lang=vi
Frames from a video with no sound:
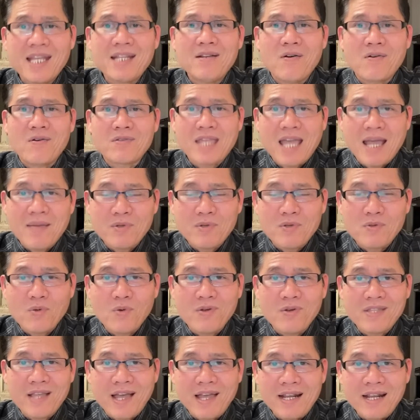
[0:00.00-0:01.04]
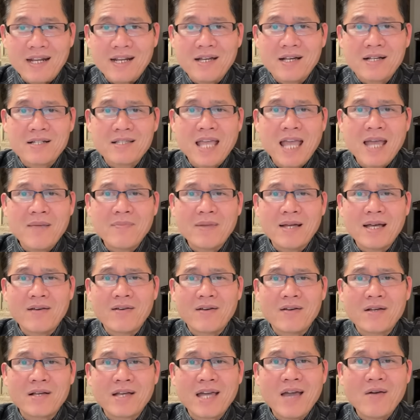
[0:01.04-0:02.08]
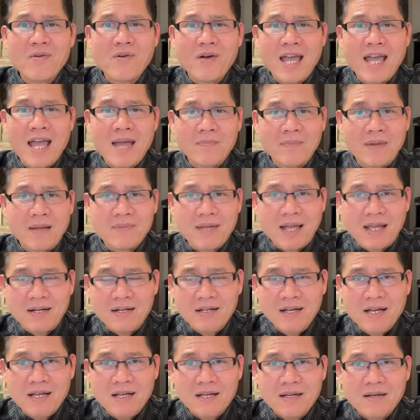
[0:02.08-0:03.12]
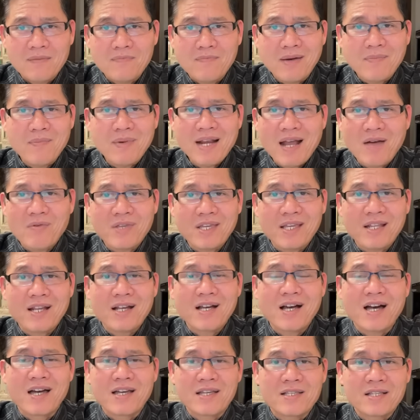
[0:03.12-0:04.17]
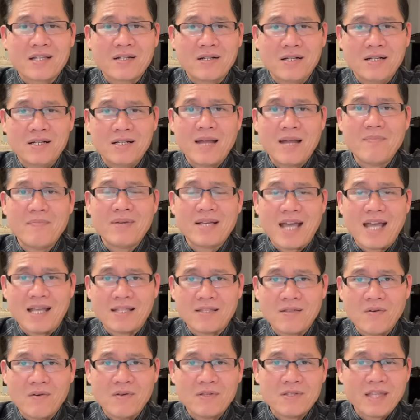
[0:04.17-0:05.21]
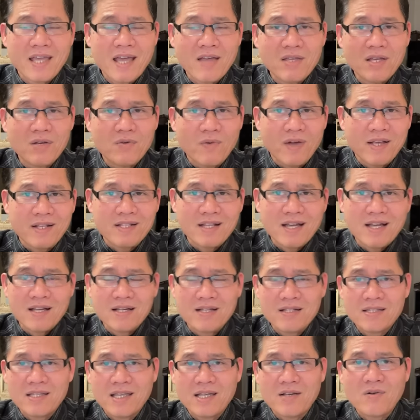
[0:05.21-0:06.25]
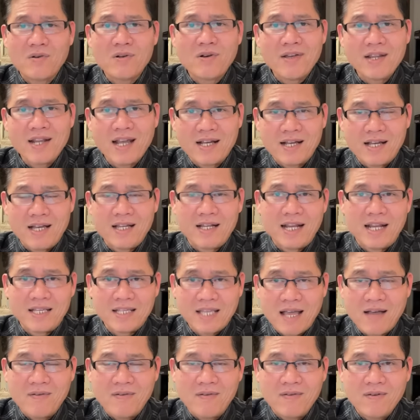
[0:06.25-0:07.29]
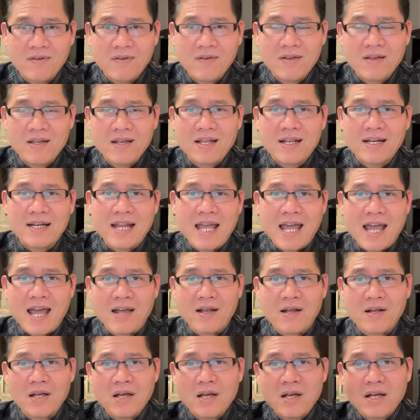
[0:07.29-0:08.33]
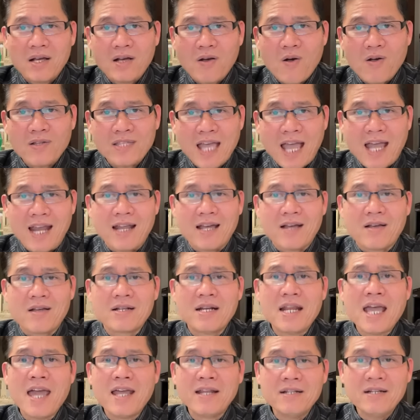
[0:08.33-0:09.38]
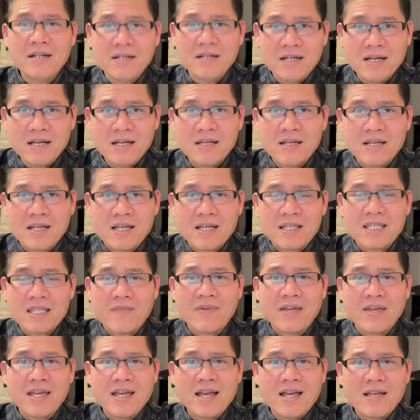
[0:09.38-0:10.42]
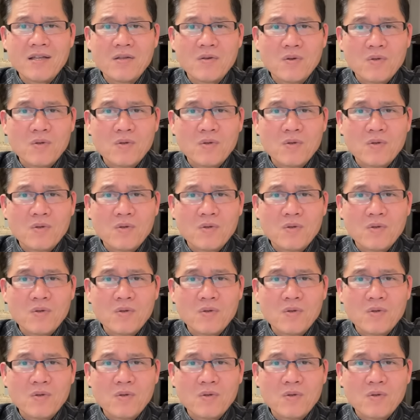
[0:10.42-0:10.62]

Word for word: lộ thêm cho tôi thấy là được thêm là kêu gọi 25 ngàn nữa mà mới đầu chỉ là khởi sự 50 ngàn thôi theo như Quỳnh đó thì có nói rằng là sao là có thể là lên nữa tại vì á